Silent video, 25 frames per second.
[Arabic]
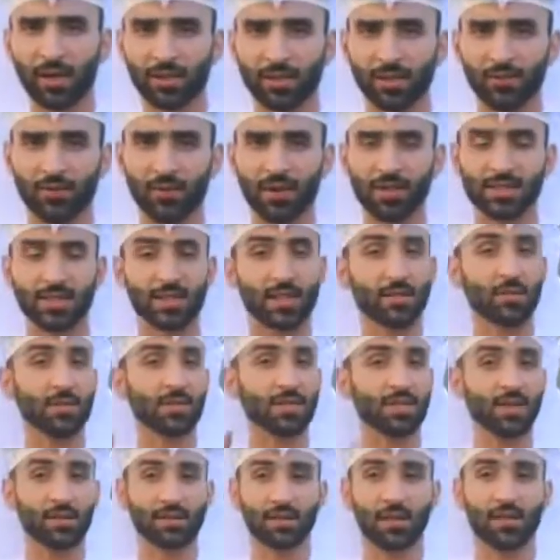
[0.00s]
هالتفاصيل
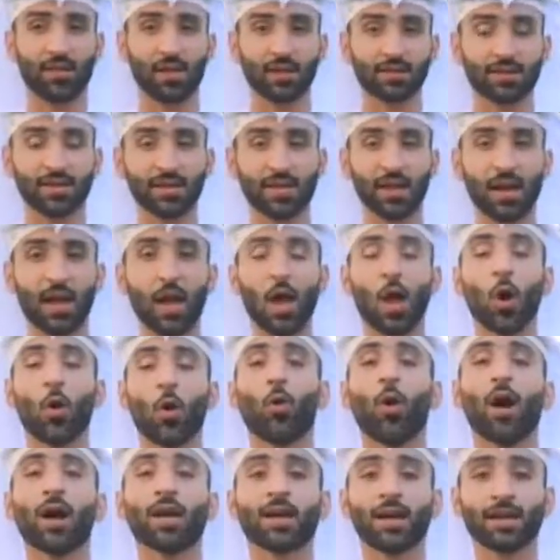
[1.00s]
من سيرته الذاتيه
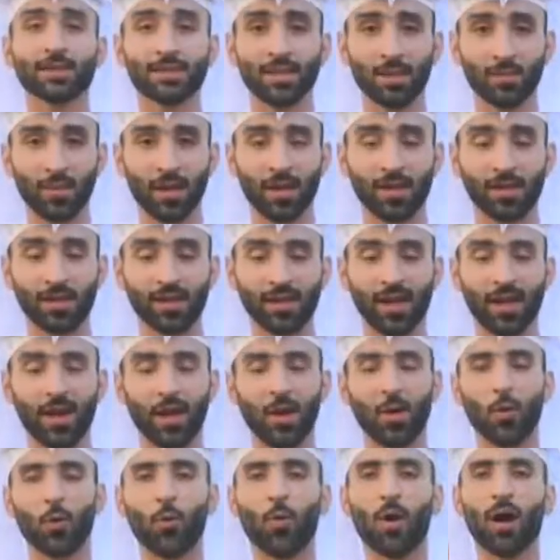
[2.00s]
وحياته المهنيه
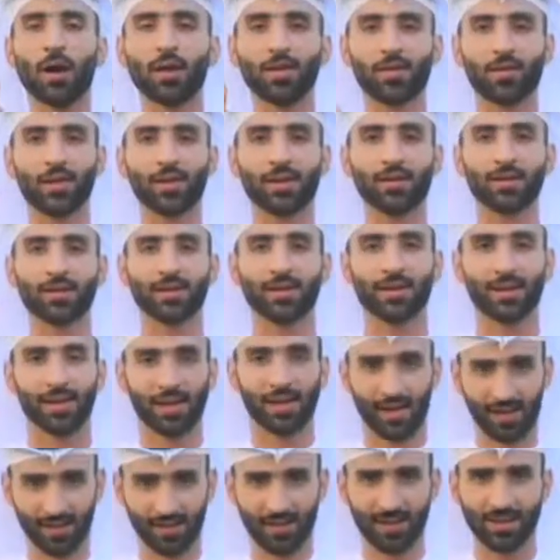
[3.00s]
وايضا
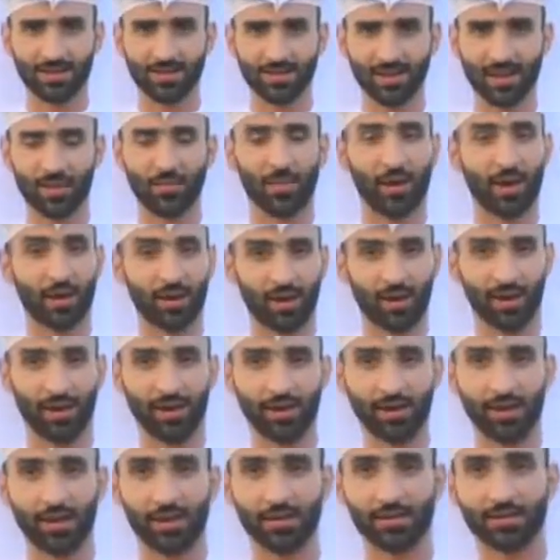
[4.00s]
حياته مع
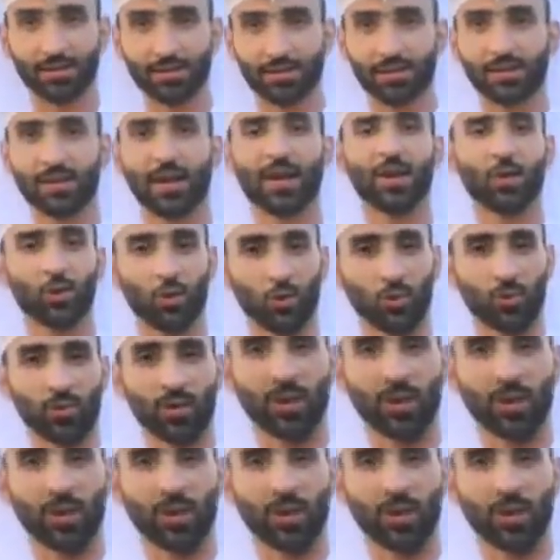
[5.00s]
العائلة خليكم